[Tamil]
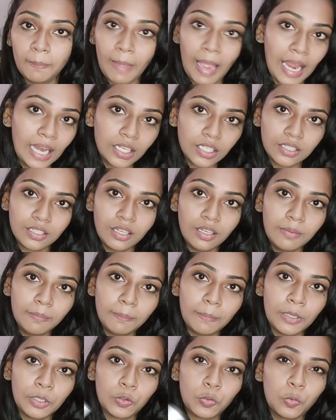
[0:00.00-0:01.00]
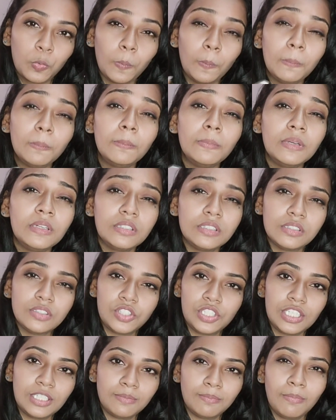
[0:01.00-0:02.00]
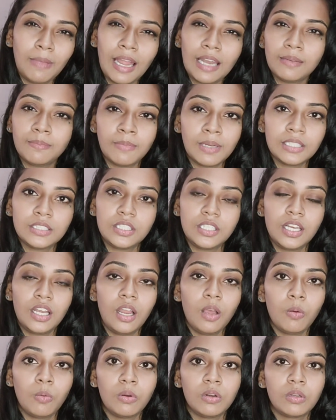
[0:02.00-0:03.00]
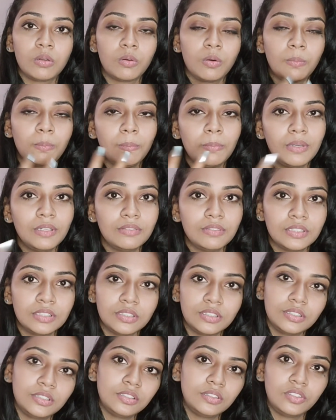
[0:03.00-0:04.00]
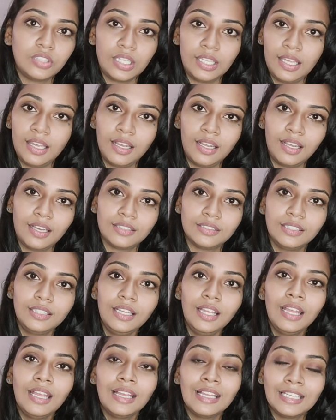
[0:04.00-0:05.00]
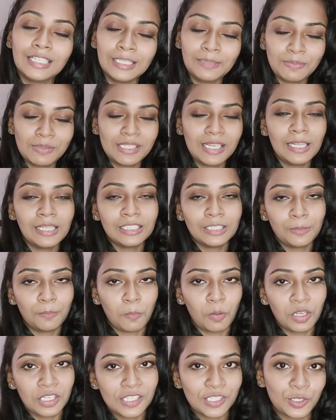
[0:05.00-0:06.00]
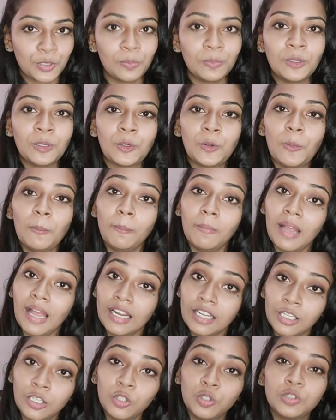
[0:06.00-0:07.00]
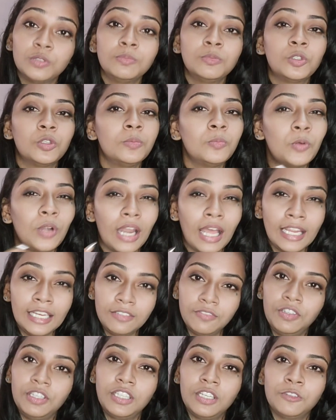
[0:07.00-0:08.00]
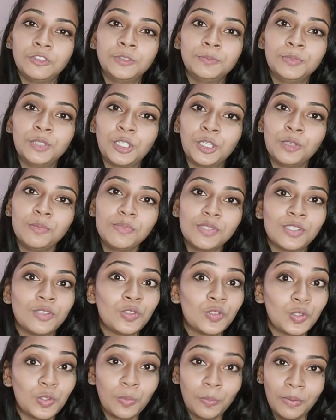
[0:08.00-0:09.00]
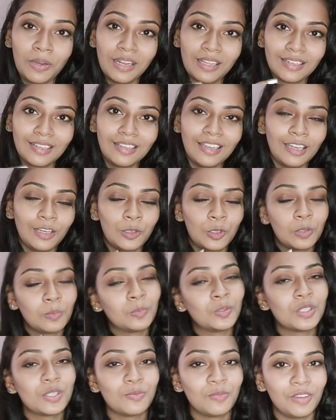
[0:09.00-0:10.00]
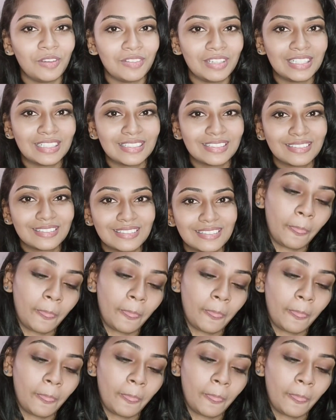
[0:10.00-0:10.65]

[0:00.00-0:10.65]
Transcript: மேட் தான் பட் ரொம்ப ஜெட் மேட் மாதிரிலாம் உங்களுக்கு ரொம்ப வந்து ட்ரை ஆகாது லிப்ஸில் அந்த மாய்ஸ்டரும் இருக்கும் மேட் லுக்கும் இருக்கும் லைட் வெயிட்டாகவும் இருக்கும் ஸோ சூப்பராக இருக்குது என்னோடய மோஸ்ட் ஃபேவரட்